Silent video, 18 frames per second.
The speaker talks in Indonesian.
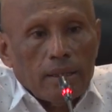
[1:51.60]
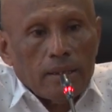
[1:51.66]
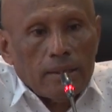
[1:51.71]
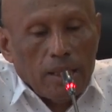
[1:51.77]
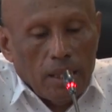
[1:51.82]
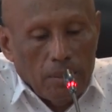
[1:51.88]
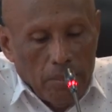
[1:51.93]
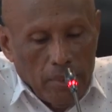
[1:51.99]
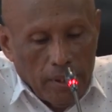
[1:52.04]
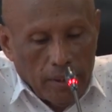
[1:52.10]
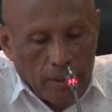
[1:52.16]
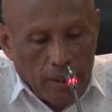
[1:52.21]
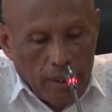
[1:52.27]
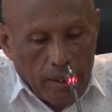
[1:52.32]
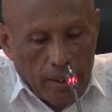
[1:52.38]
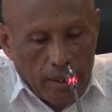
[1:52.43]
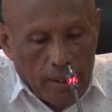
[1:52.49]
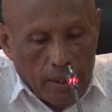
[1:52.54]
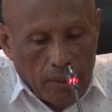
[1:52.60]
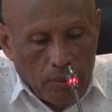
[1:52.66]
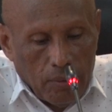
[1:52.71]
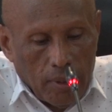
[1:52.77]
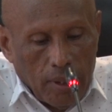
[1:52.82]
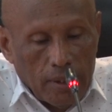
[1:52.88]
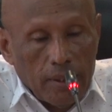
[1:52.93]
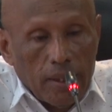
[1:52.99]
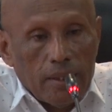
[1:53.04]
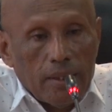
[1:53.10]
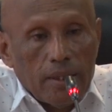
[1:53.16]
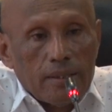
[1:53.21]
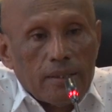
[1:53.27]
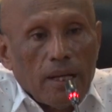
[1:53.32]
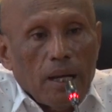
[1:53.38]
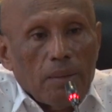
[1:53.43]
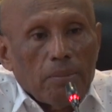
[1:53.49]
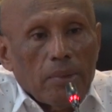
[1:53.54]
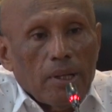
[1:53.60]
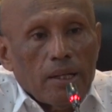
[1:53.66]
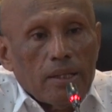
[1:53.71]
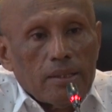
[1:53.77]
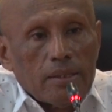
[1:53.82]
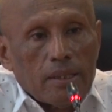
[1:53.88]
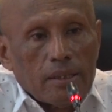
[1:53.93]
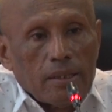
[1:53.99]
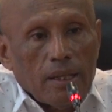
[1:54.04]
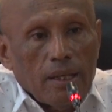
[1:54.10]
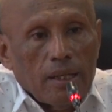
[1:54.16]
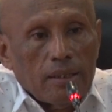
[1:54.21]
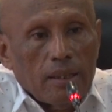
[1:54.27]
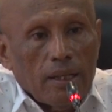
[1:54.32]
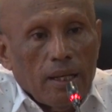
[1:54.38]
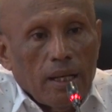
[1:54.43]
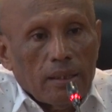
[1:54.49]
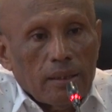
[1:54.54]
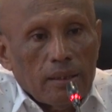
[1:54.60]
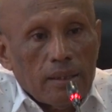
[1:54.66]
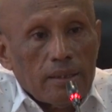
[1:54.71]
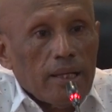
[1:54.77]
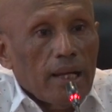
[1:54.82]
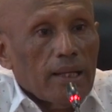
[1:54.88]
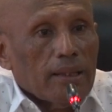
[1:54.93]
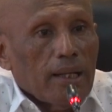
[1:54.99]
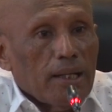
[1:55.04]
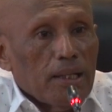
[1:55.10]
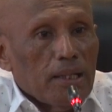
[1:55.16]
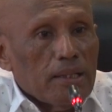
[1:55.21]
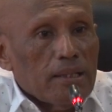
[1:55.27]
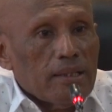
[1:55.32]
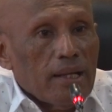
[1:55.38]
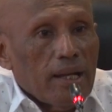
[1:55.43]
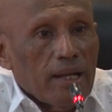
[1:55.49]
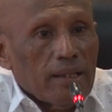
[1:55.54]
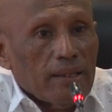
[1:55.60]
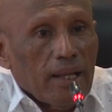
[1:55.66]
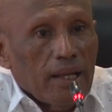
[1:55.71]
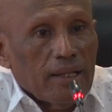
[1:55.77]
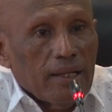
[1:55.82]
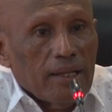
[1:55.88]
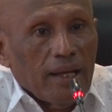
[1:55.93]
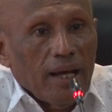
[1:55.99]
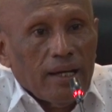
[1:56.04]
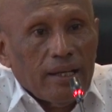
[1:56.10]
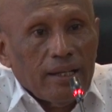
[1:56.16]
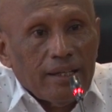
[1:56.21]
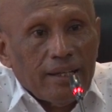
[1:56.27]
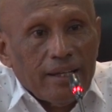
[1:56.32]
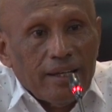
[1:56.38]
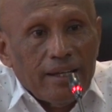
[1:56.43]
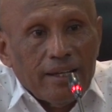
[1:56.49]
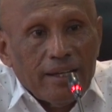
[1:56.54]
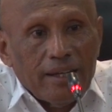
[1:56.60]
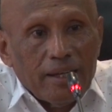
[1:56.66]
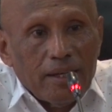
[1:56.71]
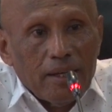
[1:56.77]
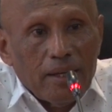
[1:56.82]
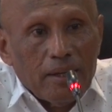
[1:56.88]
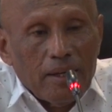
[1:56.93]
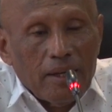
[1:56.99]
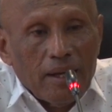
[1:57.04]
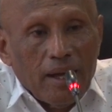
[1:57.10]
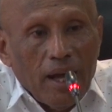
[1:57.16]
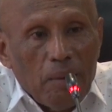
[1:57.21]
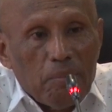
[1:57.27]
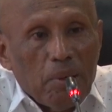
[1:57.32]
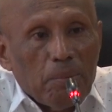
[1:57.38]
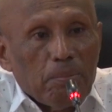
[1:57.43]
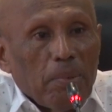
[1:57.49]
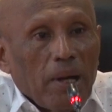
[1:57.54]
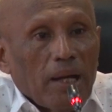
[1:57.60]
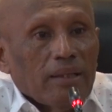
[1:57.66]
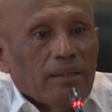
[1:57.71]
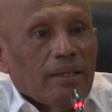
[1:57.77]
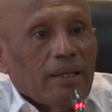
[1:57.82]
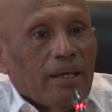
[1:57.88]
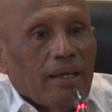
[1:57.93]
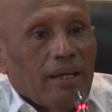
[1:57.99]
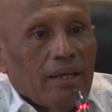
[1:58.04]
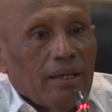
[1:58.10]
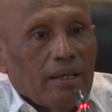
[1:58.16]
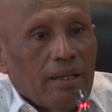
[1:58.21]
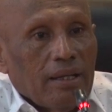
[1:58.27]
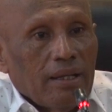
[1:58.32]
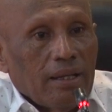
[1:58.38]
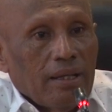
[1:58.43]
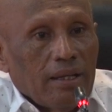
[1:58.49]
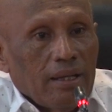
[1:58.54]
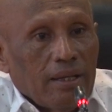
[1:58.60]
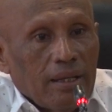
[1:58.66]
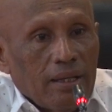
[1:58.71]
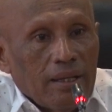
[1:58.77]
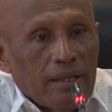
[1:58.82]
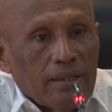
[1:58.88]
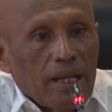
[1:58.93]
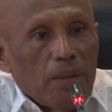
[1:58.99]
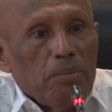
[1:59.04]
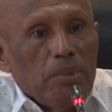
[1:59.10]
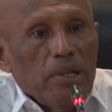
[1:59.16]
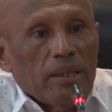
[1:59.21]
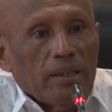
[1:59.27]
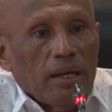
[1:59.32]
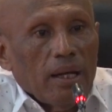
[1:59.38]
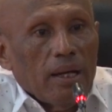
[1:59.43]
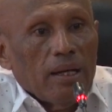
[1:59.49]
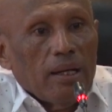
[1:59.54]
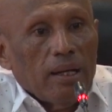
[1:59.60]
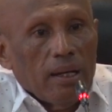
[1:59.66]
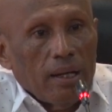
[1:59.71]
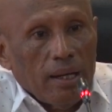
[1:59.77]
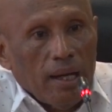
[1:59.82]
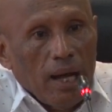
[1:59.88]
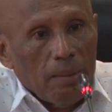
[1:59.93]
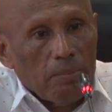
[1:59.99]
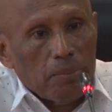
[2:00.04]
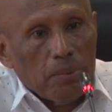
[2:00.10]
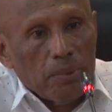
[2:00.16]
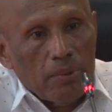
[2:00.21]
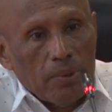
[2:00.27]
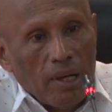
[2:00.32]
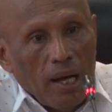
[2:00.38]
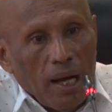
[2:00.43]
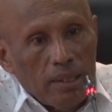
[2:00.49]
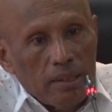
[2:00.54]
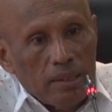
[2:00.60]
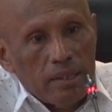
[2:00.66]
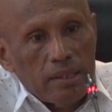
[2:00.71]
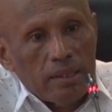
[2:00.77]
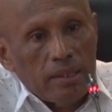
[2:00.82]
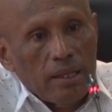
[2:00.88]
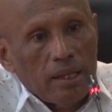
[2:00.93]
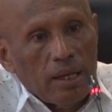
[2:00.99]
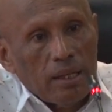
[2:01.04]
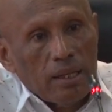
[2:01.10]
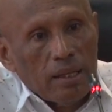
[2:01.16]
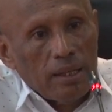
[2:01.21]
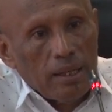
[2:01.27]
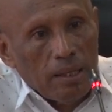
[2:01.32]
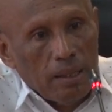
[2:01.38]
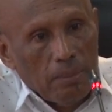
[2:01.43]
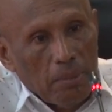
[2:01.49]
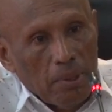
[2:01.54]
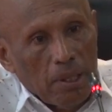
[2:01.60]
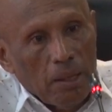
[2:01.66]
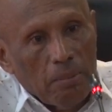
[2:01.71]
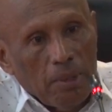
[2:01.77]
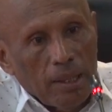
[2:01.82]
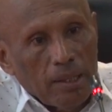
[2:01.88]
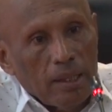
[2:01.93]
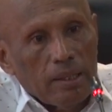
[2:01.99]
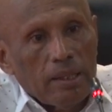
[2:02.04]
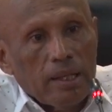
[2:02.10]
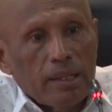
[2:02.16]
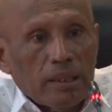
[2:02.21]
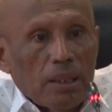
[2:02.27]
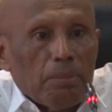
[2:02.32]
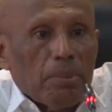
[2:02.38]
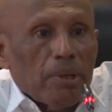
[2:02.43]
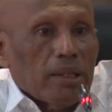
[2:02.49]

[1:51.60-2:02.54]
saya minta lakukan kerjasama setelah dilantik saya tadi saya tadi lari ke AB Pantai saya minta kapuk kadis dengan kepala badan kita